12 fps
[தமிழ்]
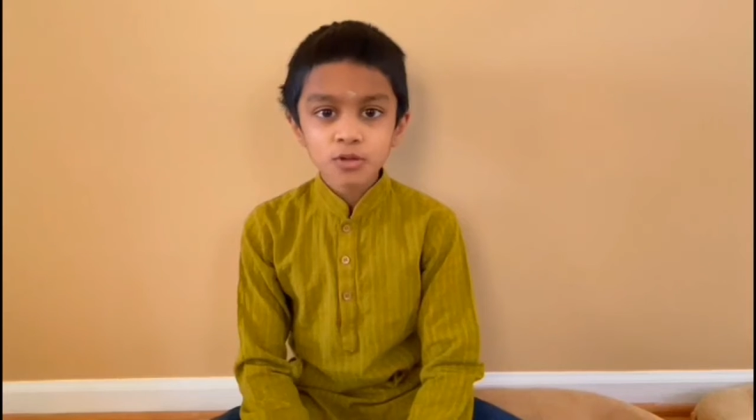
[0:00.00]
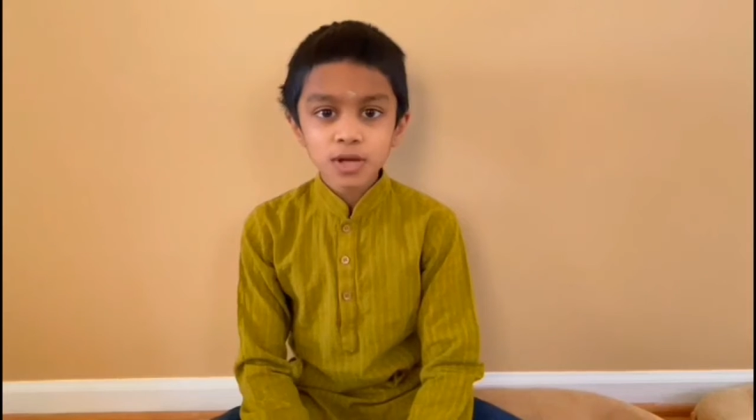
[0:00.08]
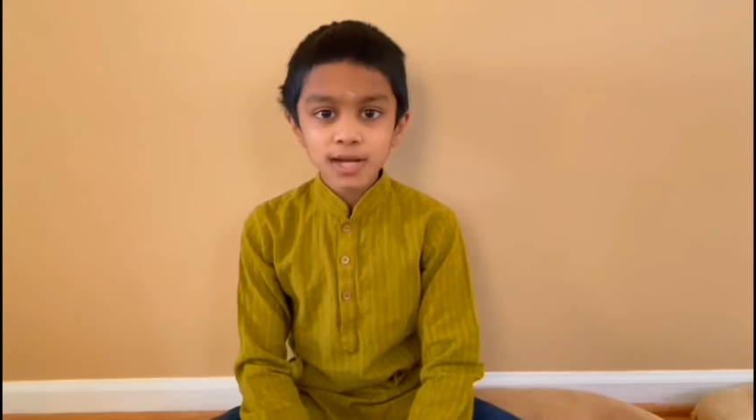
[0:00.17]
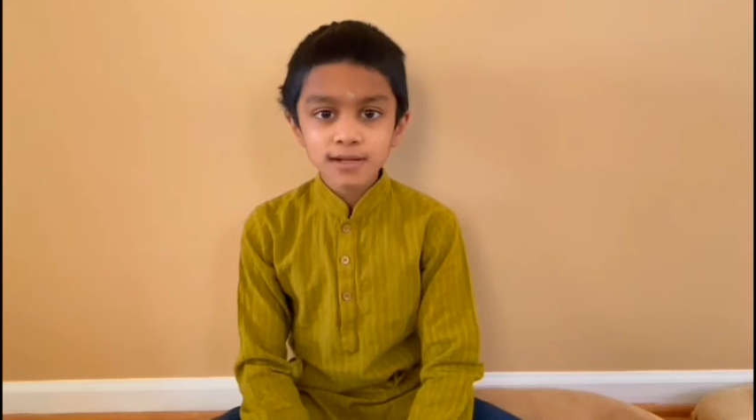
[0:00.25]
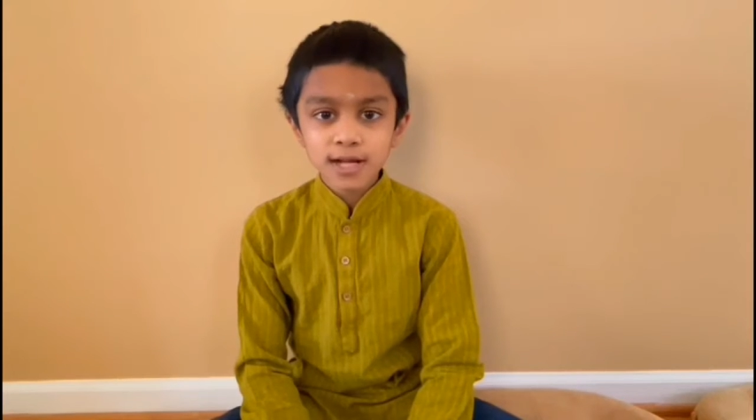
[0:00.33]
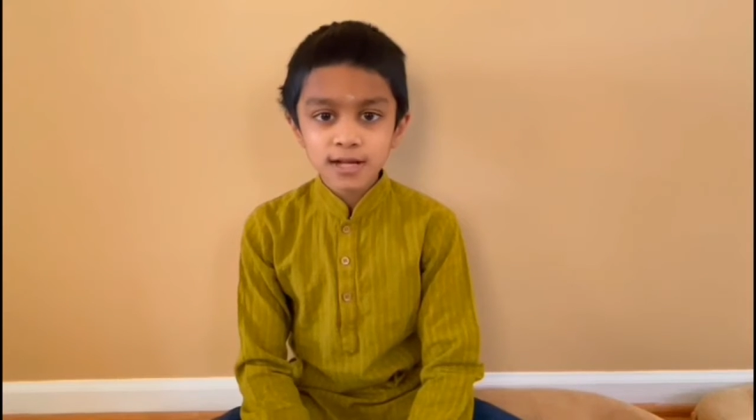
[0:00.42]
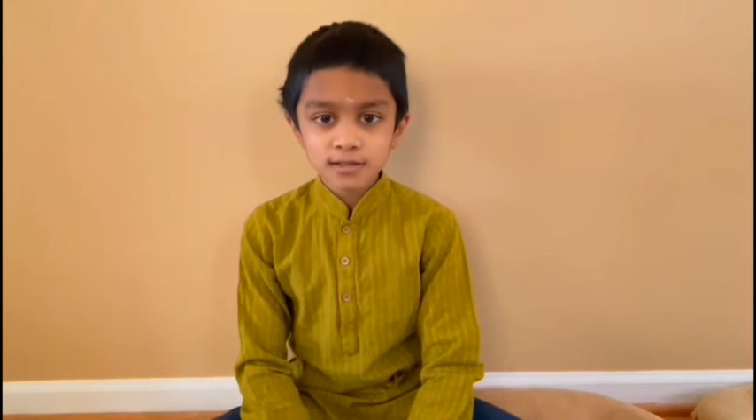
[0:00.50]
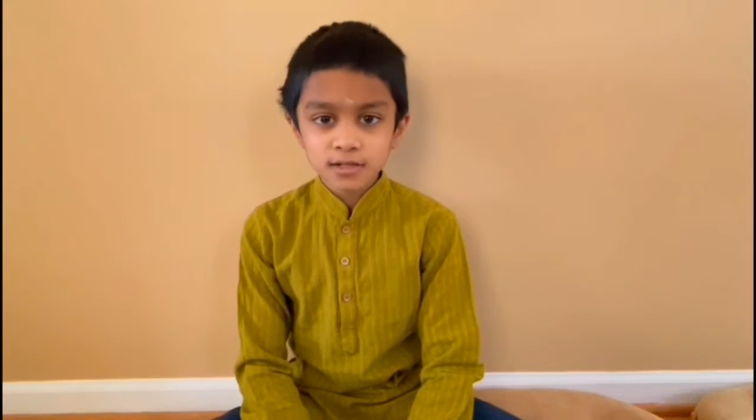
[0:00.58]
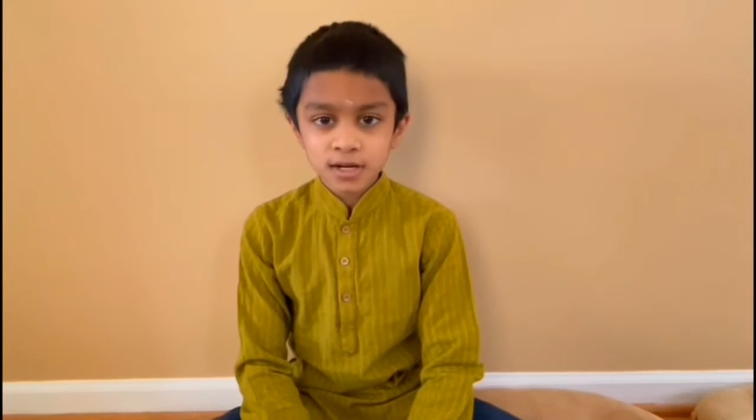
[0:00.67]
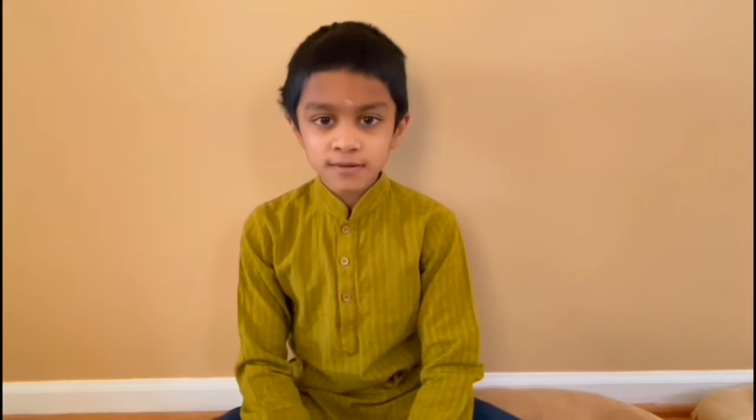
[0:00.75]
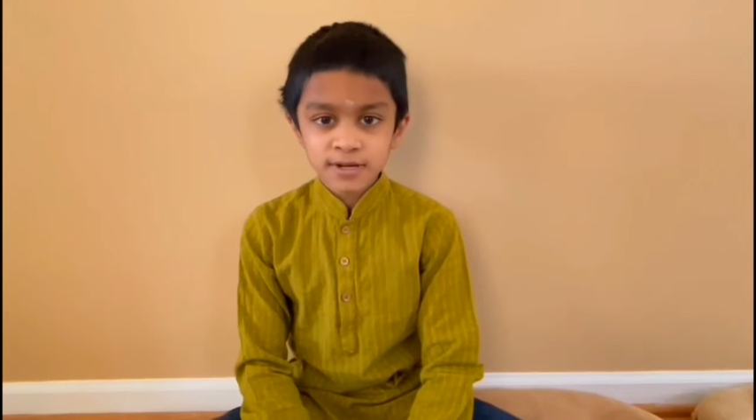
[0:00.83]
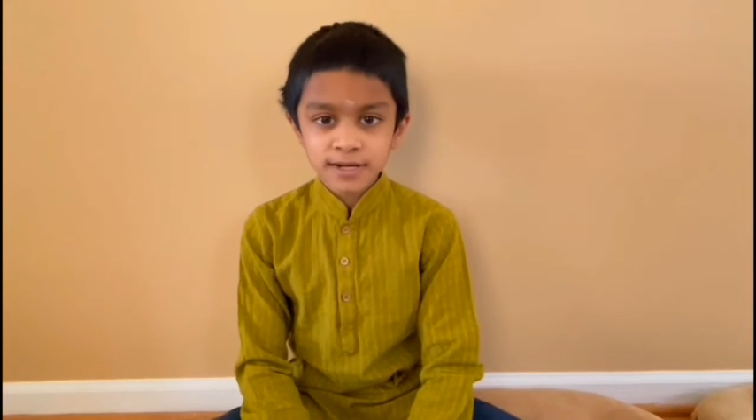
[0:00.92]
ஒரு அக்கா
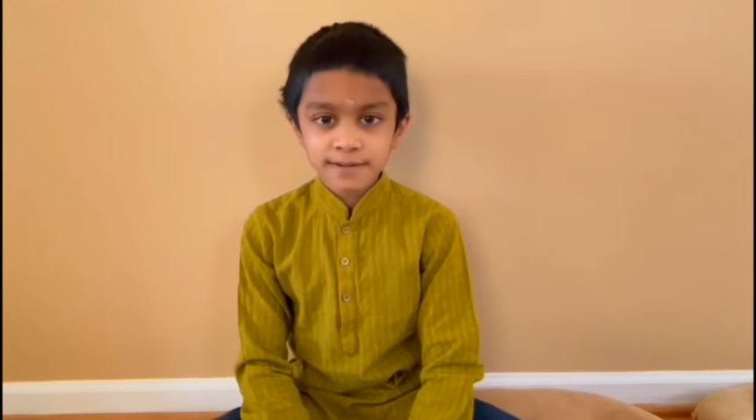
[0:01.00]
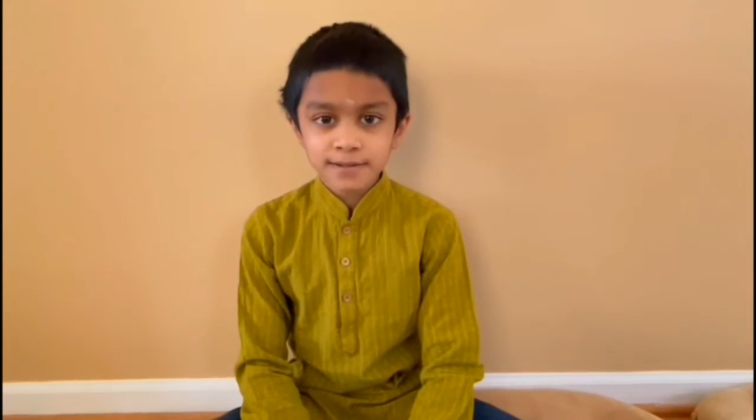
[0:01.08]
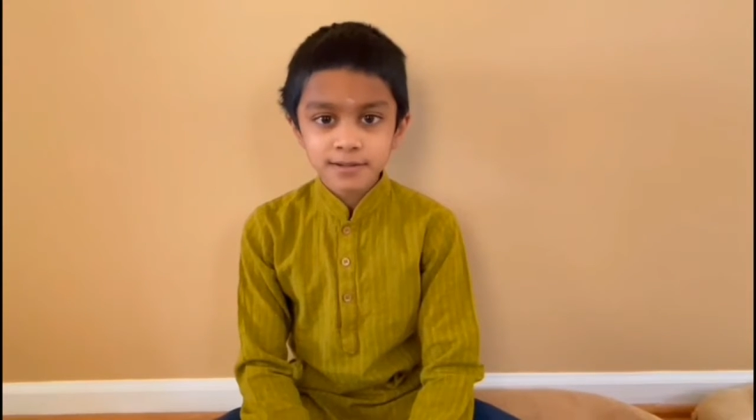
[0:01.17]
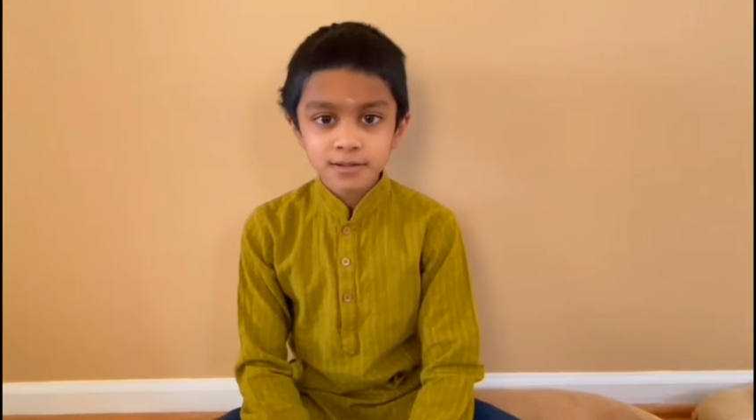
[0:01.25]
இருந்தவா